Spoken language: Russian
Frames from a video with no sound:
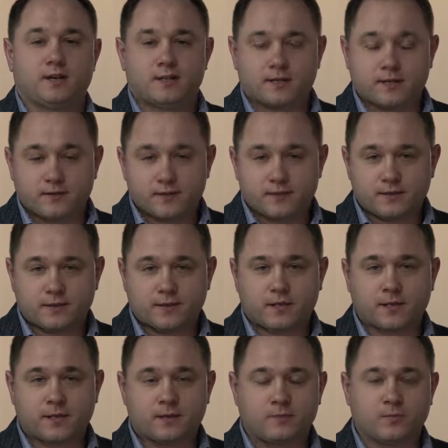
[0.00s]

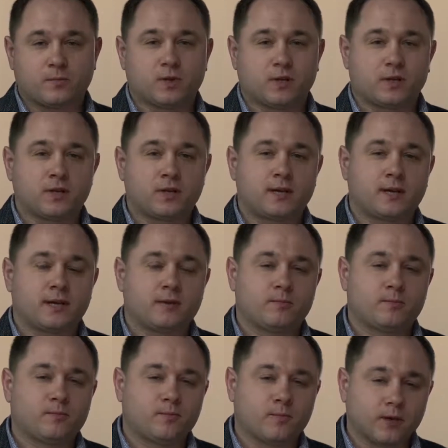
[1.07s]
Соответственно, благодаря
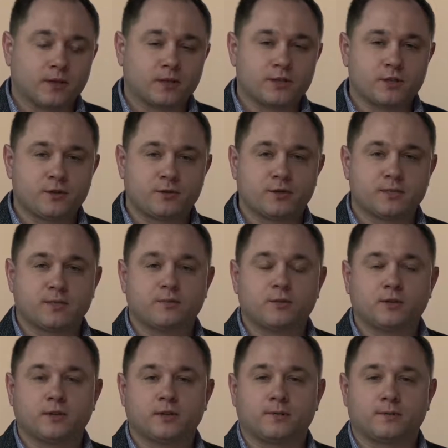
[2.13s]
приложению,
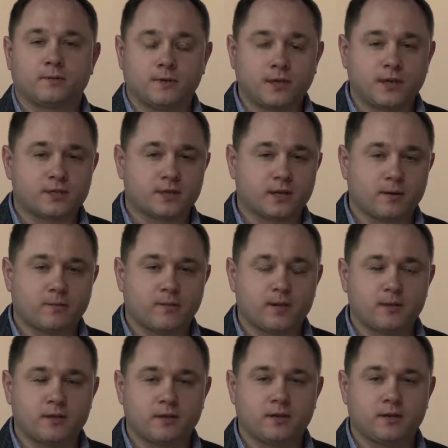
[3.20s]
разработанным нашей
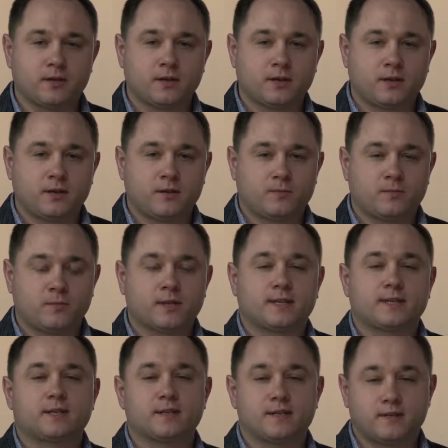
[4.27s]
компанией, мы
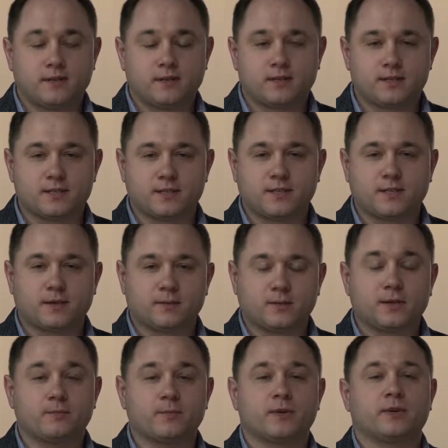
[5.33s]
это действительно сделаем,
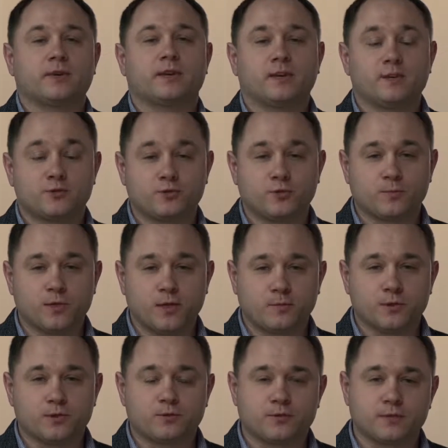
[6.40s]
и мы реализуем те
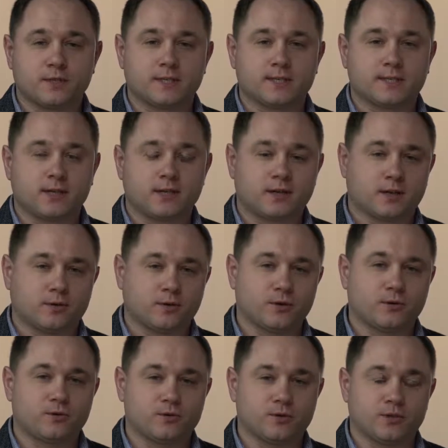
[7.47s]
амбициозные цели, о
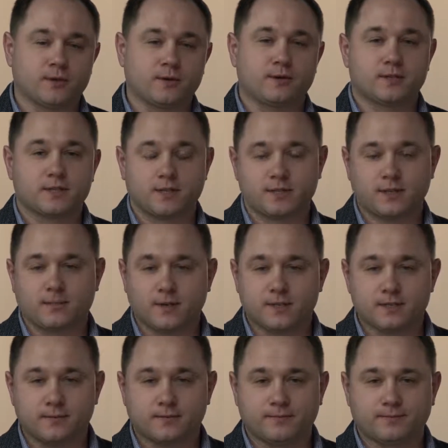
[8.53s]
которых уже сказал
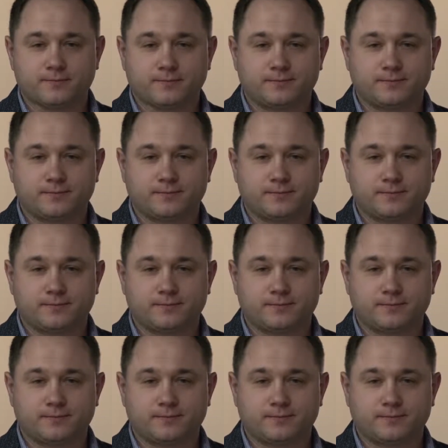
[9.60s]
Максим.